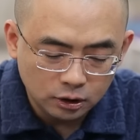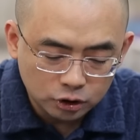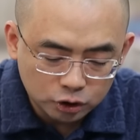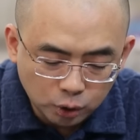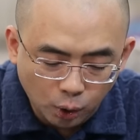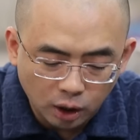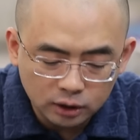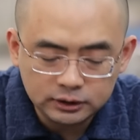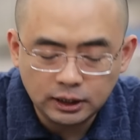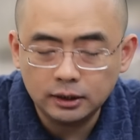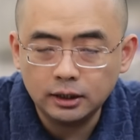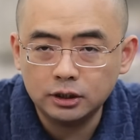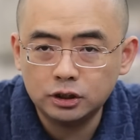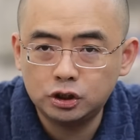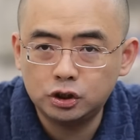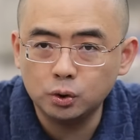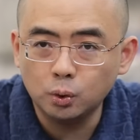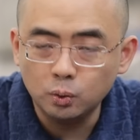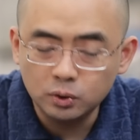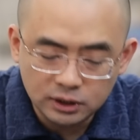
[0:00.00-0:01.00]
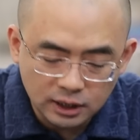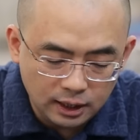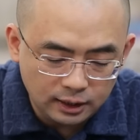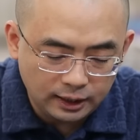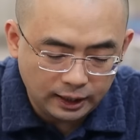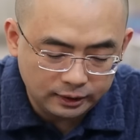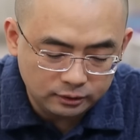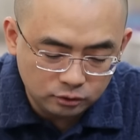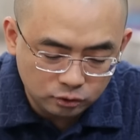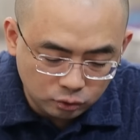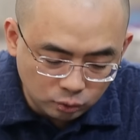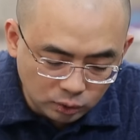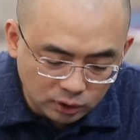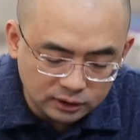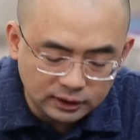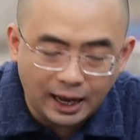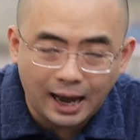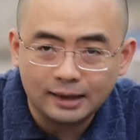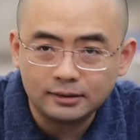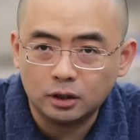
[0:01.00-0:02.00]
创下了九年来
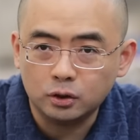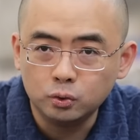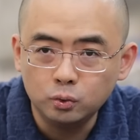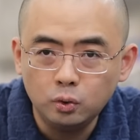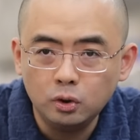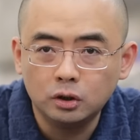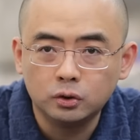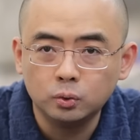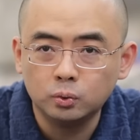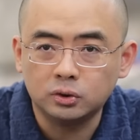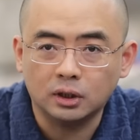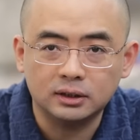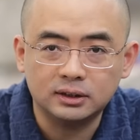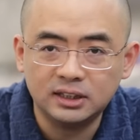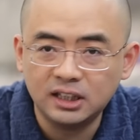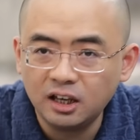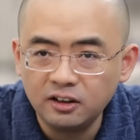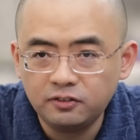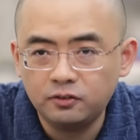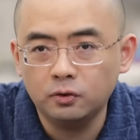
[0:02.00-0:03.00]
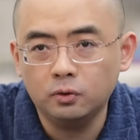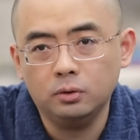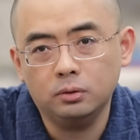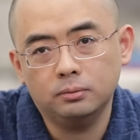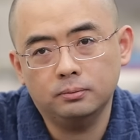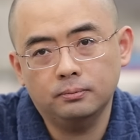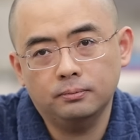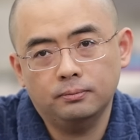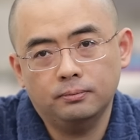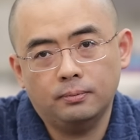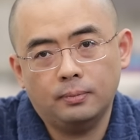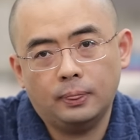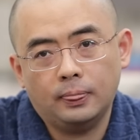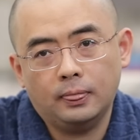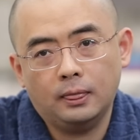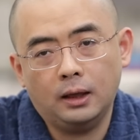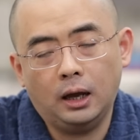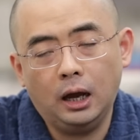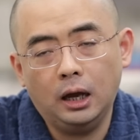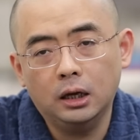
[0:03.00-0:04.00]
最大的月度的跌幅
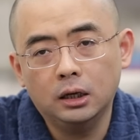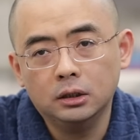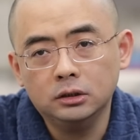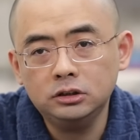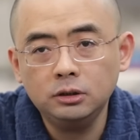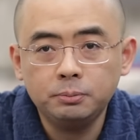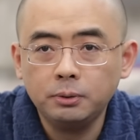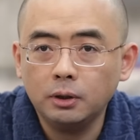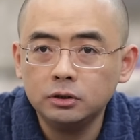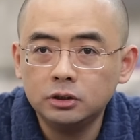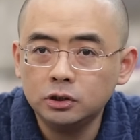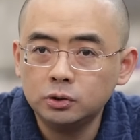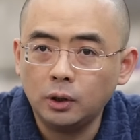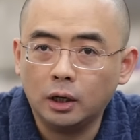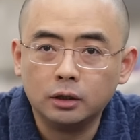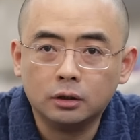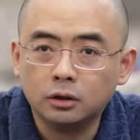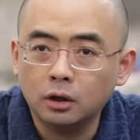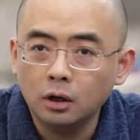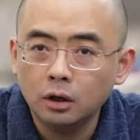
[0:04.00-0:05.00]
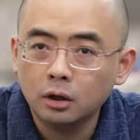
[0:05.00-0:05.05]
啊，这标题出来。